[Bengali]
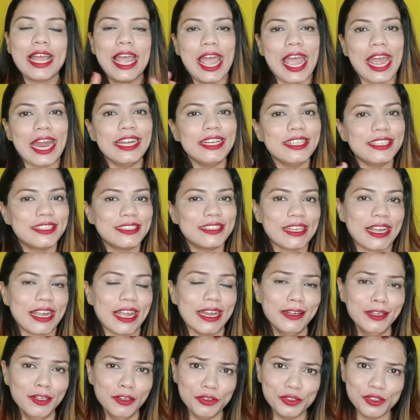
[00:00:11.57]
অ্যান্ড
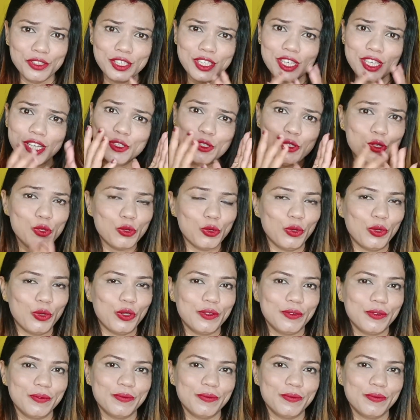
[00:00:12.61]
সেকেন্ড হচ্ছে চুল